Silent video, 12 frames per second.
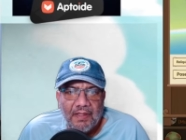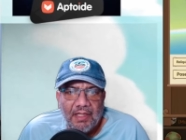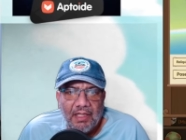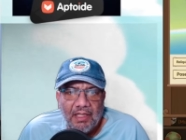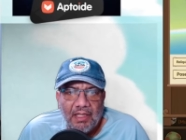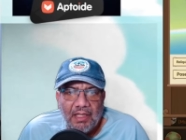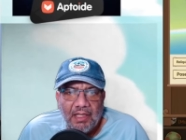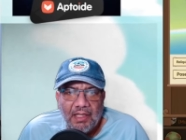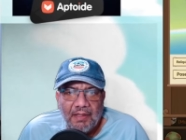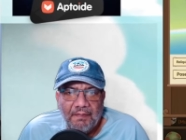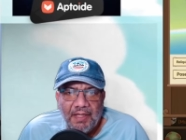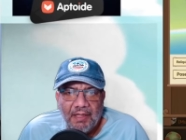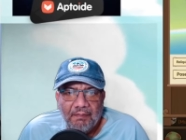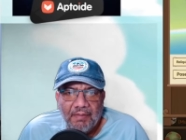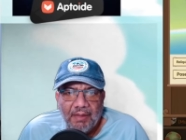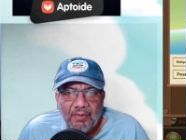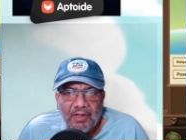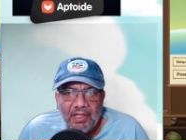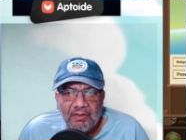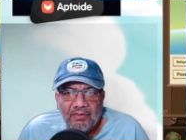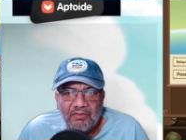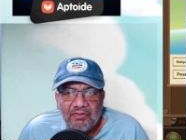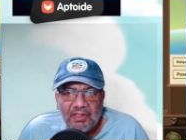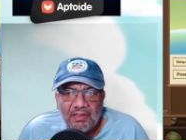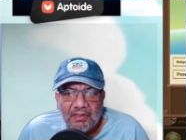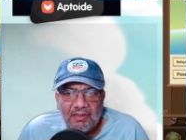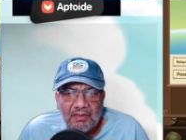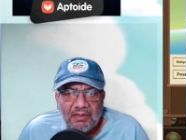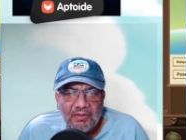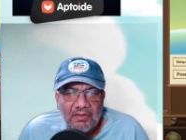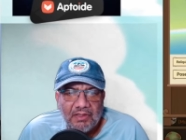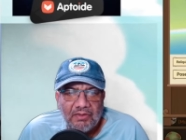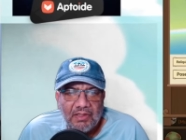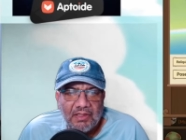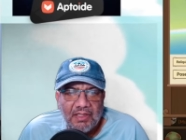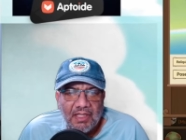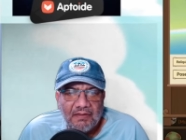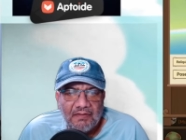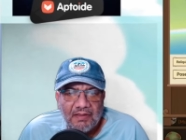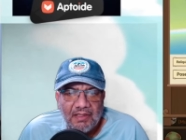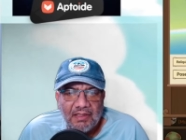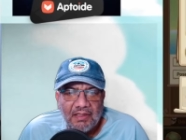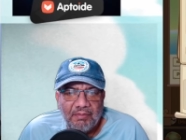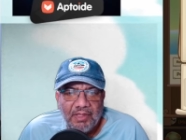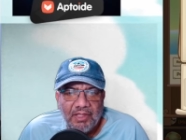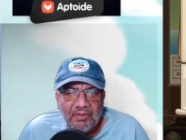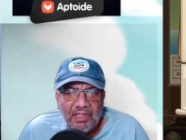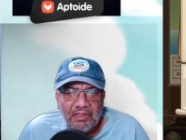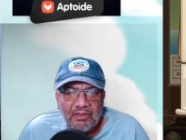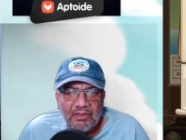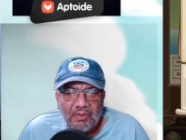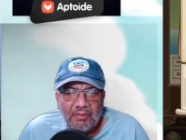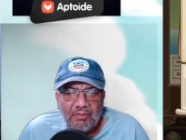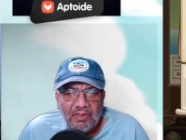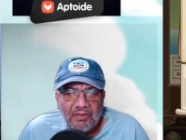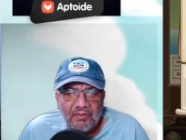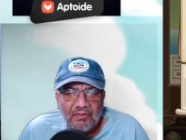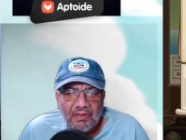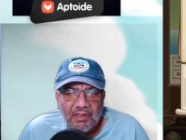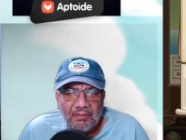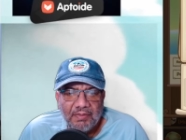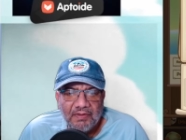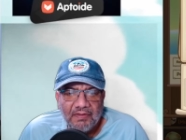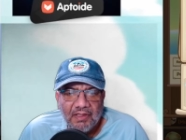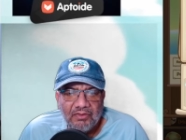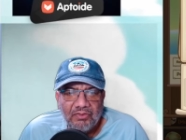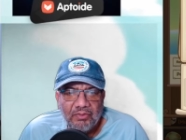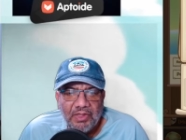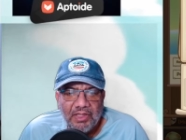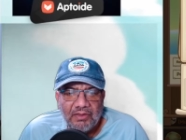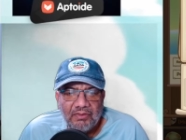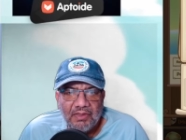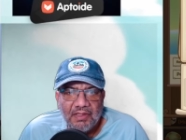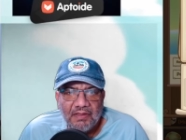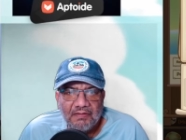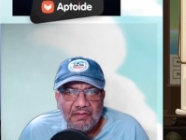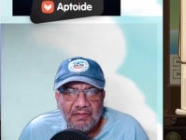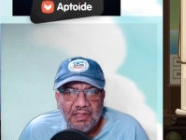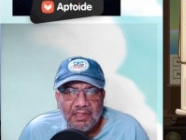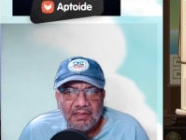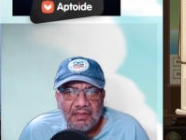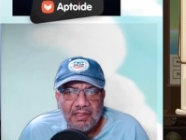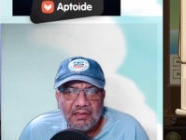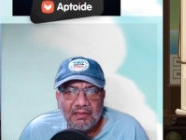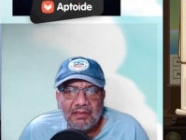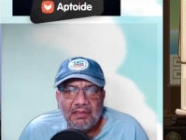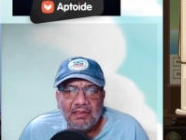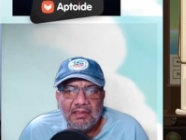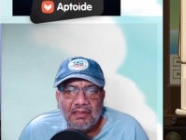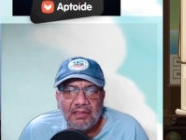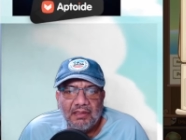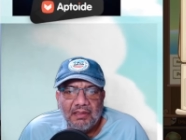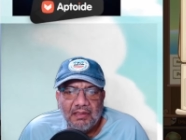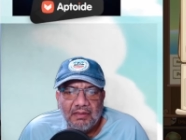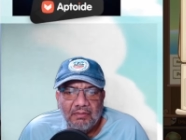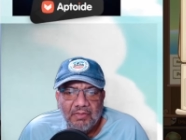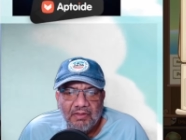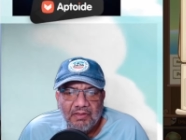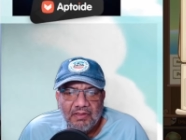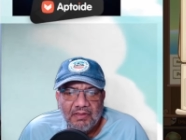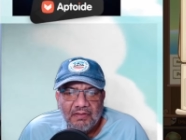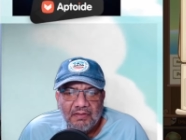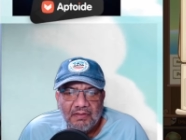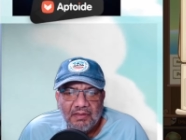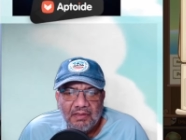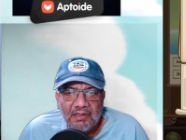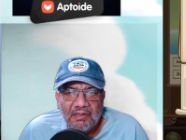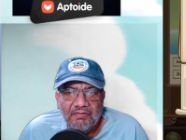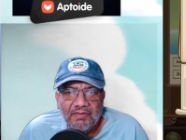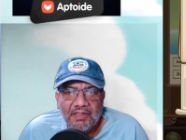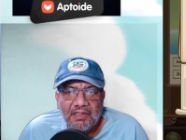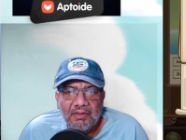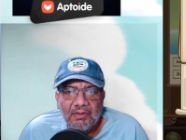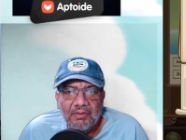Eh, miren, vamos entonces todos estos ya están en 70 menos esto vamos entonces a empezar a subir estos a 70 bueno este le faltaba